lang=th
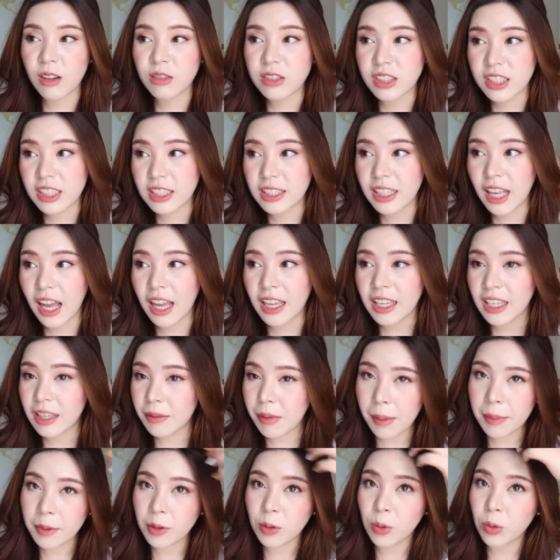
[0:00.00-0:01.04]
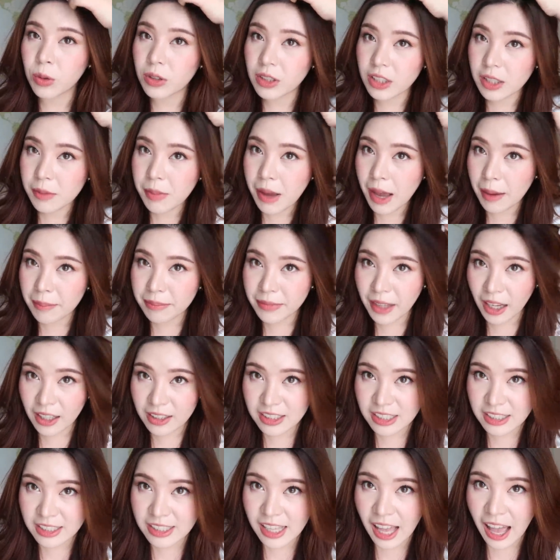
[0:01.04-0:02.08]
เอาจริงนะอีบะเป็นคนที่แบบหนัง
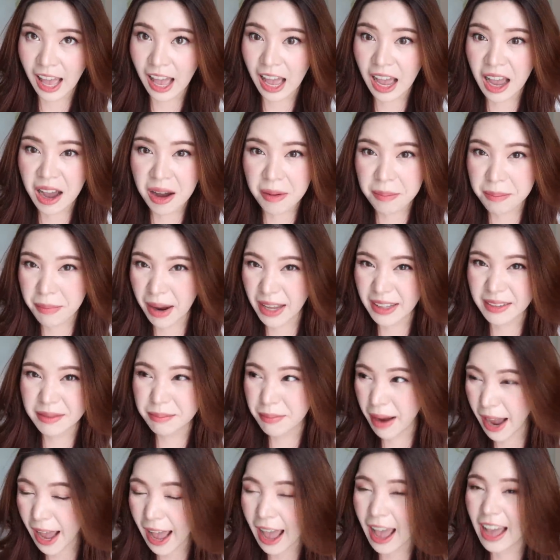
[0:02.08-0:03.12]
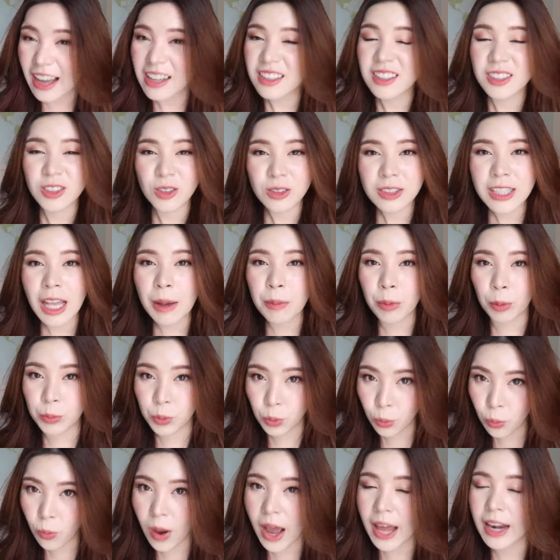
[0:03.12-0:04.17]
ศีรษะมันมากคือต้องสระผม
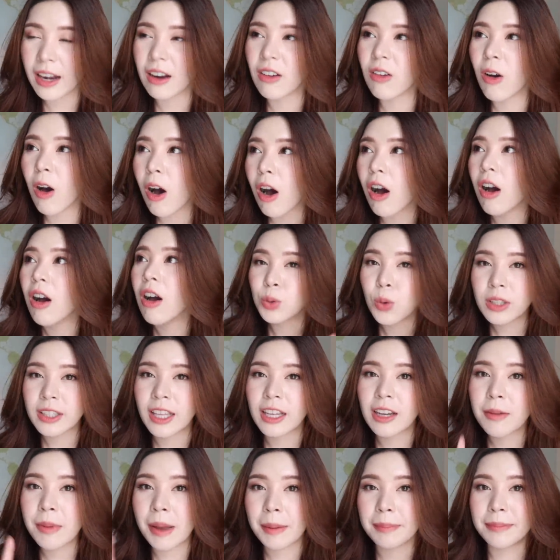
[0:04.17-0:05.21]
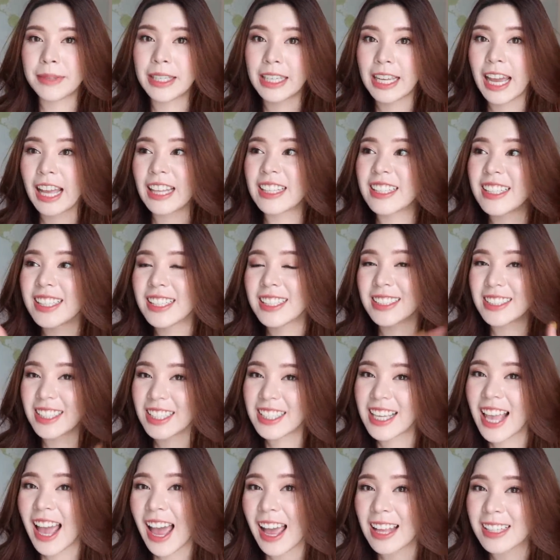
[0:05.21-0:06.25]
ทุกวันแล้วก็ช่วงนี้ก็แบบมีการขี่จั
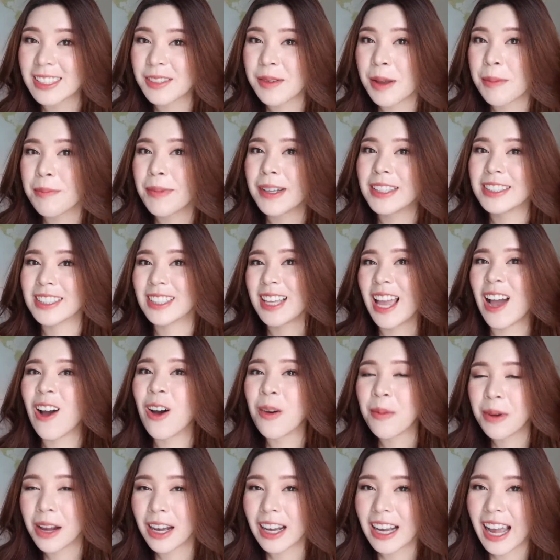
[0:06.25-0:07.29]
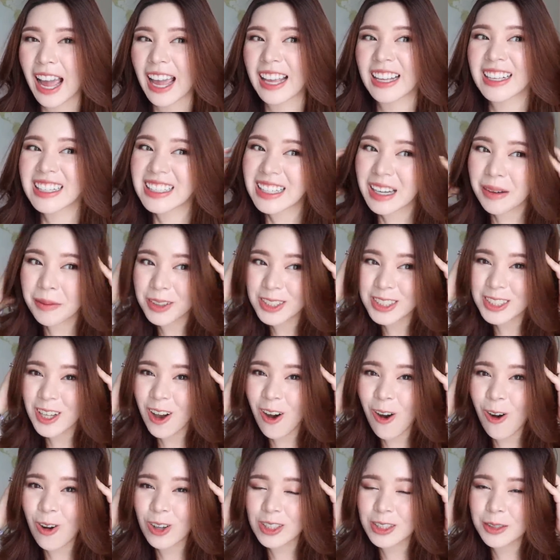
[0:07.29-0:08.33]
กรยานใช่ไหมปั่นจักรยานออกกำลังกายเหงื่อมันก็จะ
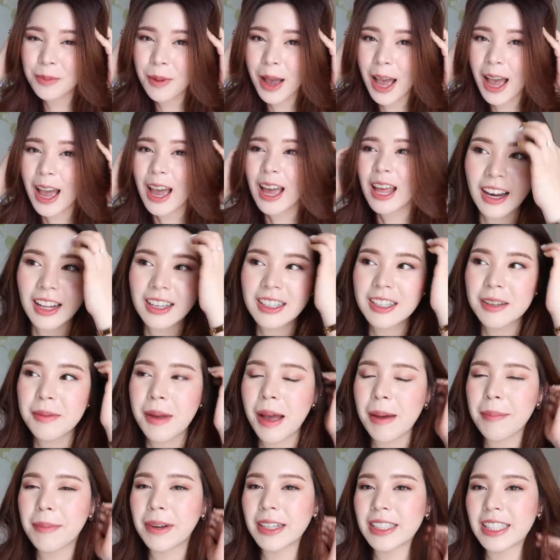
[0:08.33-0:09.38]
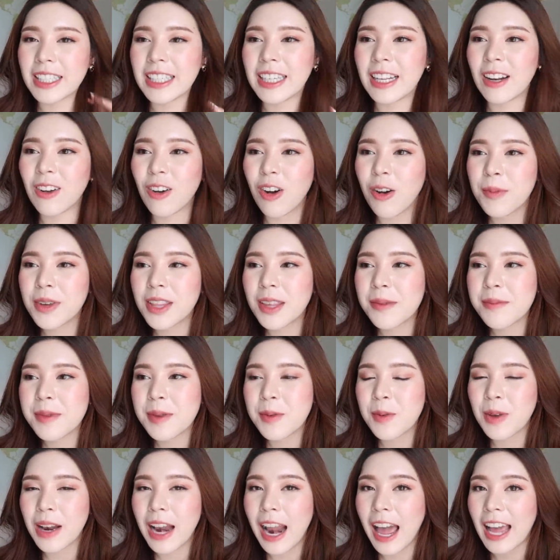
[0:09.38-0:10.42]
ออกใช่ปะและคือแบบบางทีเราก็ไม่ได้
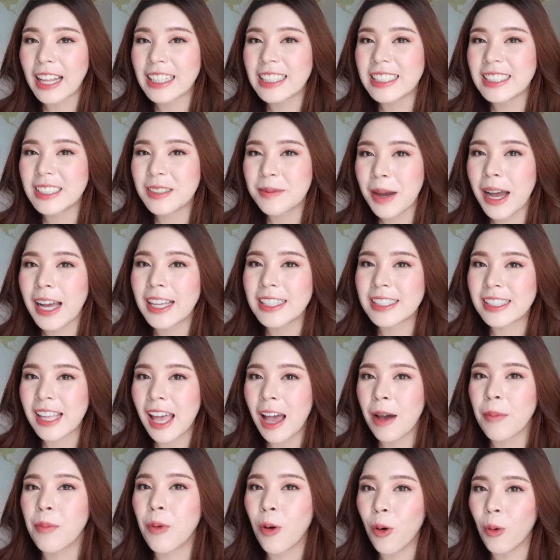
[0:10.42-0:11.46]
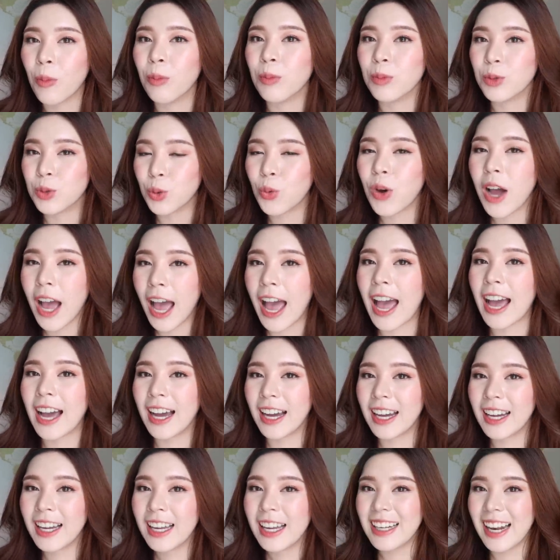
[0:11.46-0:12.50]
มีเวลาที่จะมาสระผมทุกครั้ง
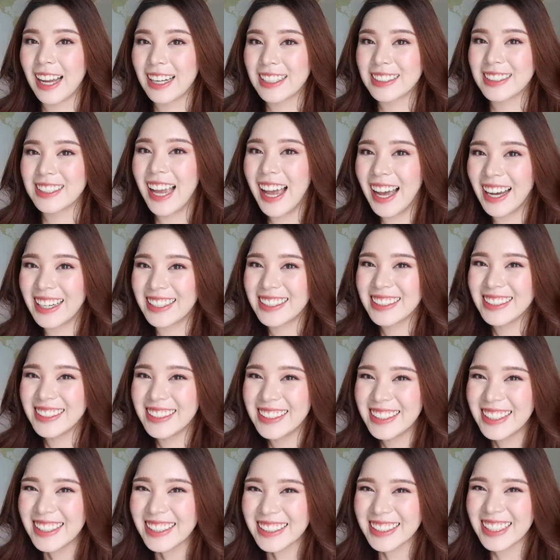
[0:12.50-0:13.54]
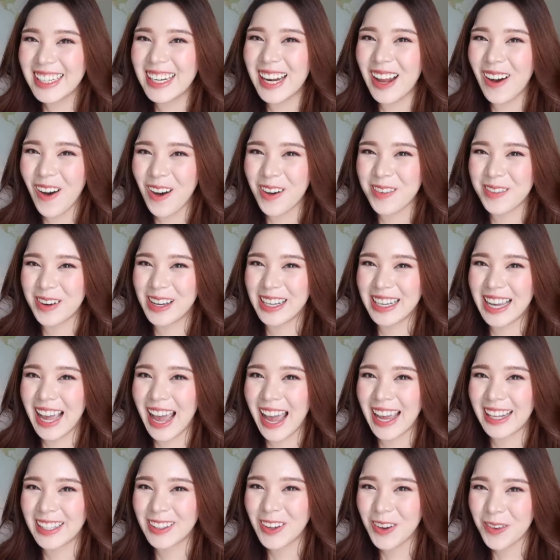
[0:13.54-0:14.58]
หลังจากที่เราออกกำลัง
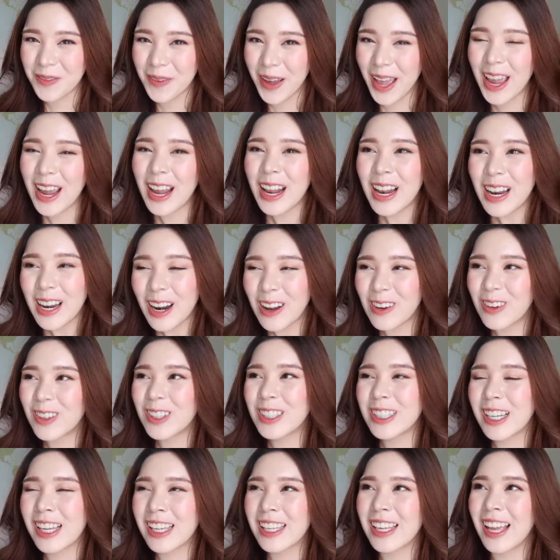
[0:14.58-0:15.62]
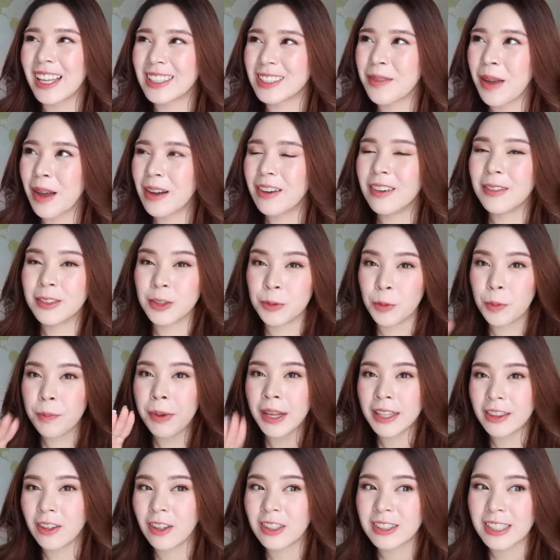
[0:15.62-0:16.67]
กายนึกออกไหมเราก็อยากจะแบบเออสมมติ
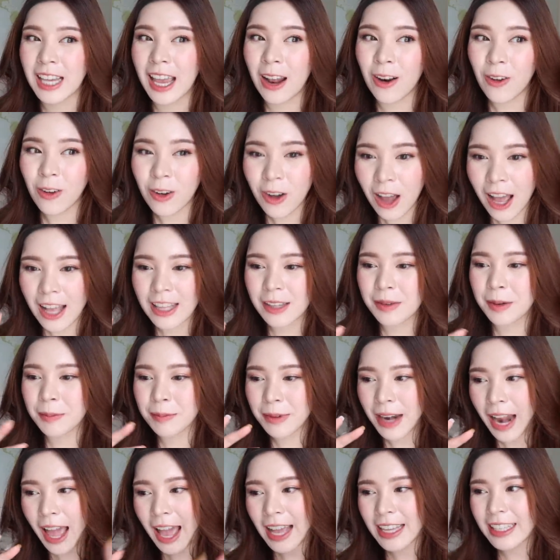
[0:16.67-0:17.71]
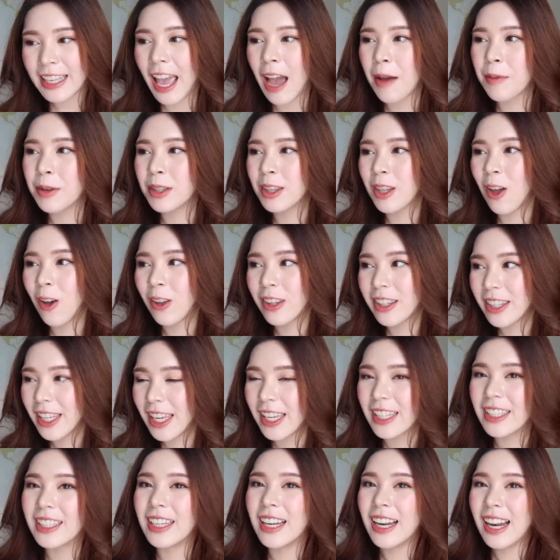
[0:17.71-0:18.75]
ปั่นตอนเช้าเราก็อาจจะแบบลากยาวไปตอน
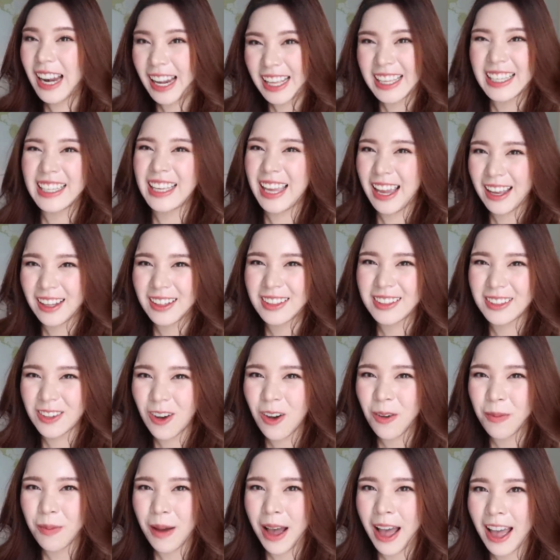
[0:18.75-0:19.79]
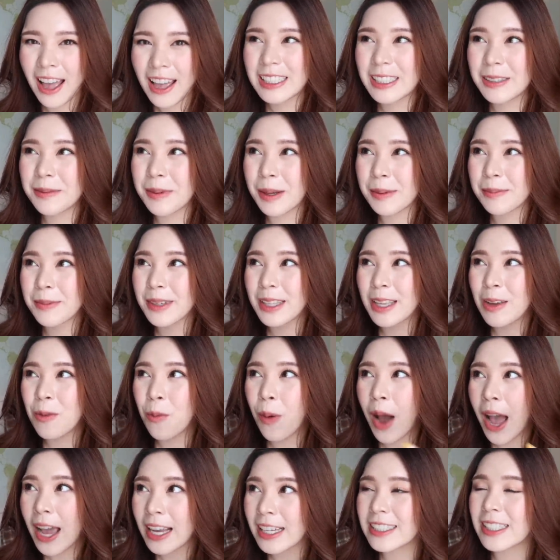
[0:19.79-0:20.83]
เย็นแล้วอะไรอย่างเงี้ยนึกออกปะคือมันไม่ได้
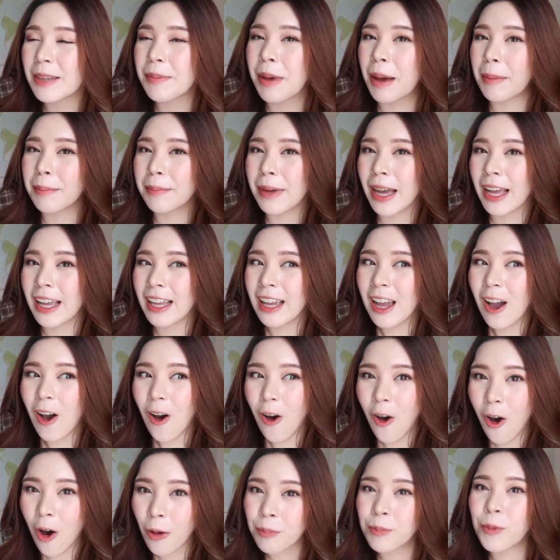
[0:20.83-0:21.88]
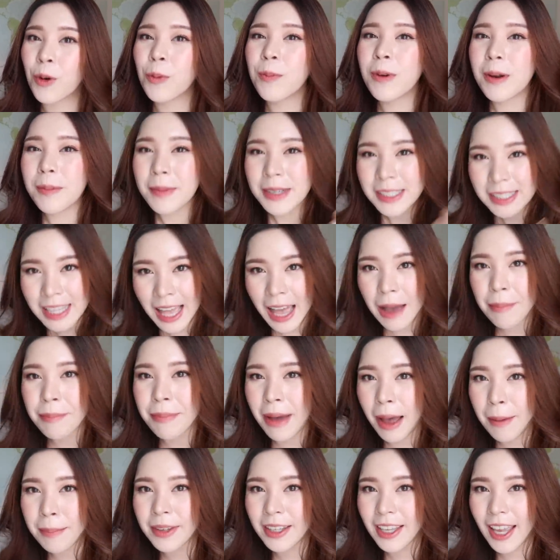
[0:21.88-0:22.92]
ว่าที่จะแบบมาออกปุ๊บแล้วมาสระ
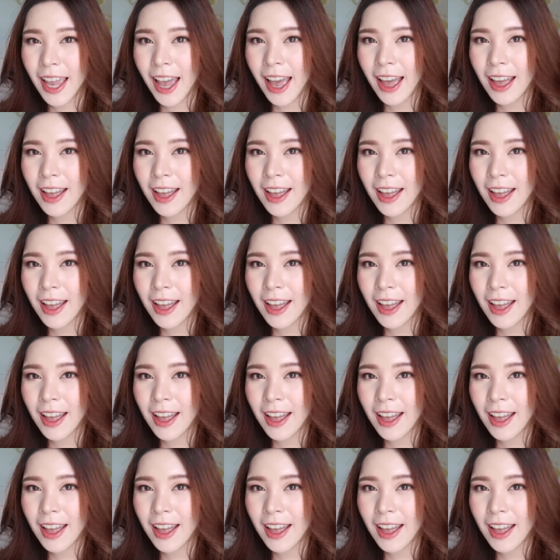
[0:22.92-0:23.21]
ปั๊บอย่างเงี้